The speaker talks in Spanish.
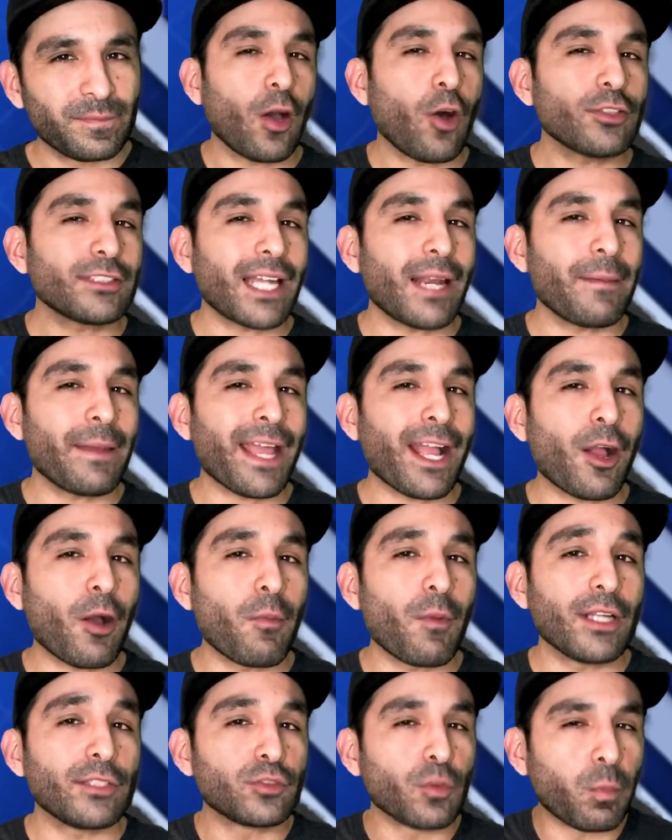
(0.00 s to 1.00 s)
O tal vez
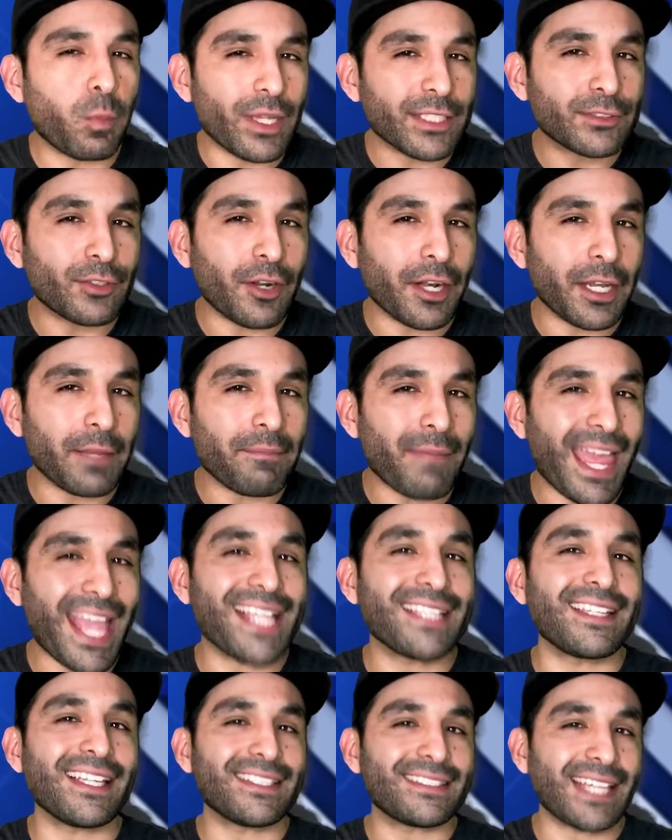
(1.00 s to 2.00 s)
como el supuesto
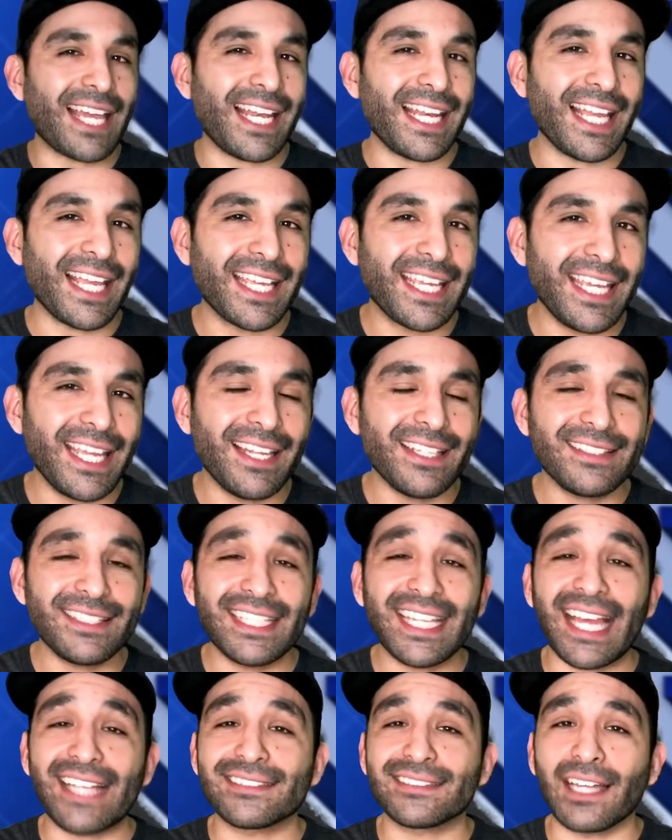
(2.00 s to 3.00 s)
remake de Silent Hill,
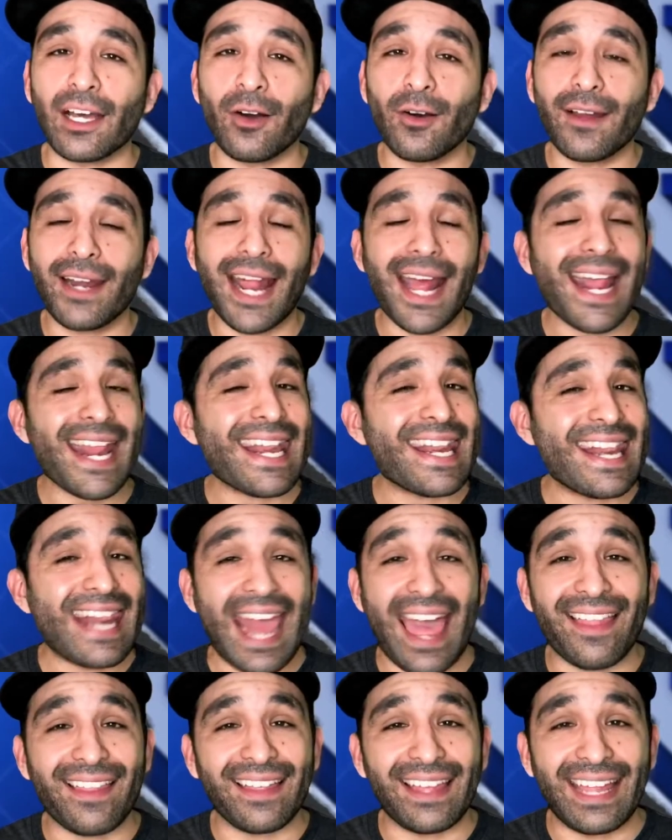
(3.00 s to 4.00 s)
que hasta ahora
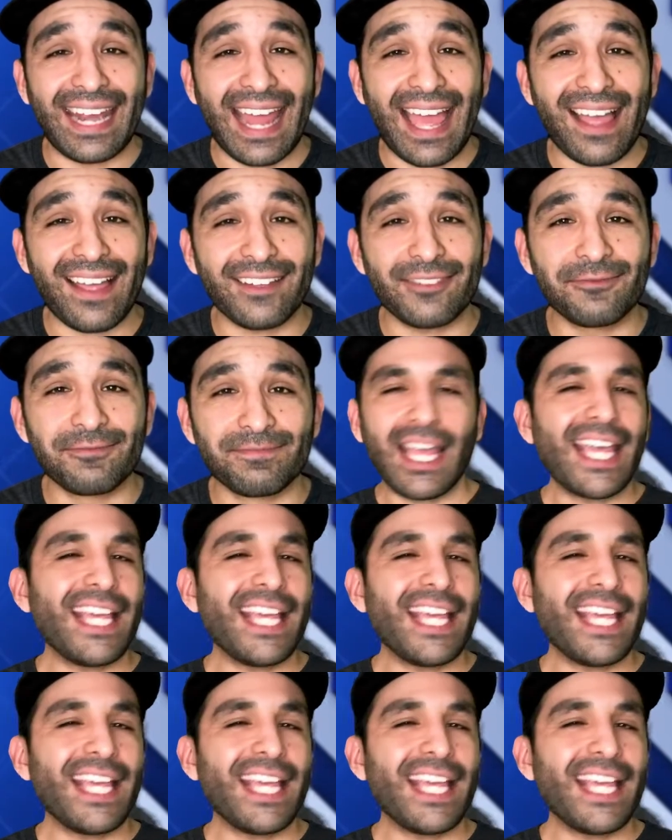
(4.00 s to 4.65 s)
nada de nada.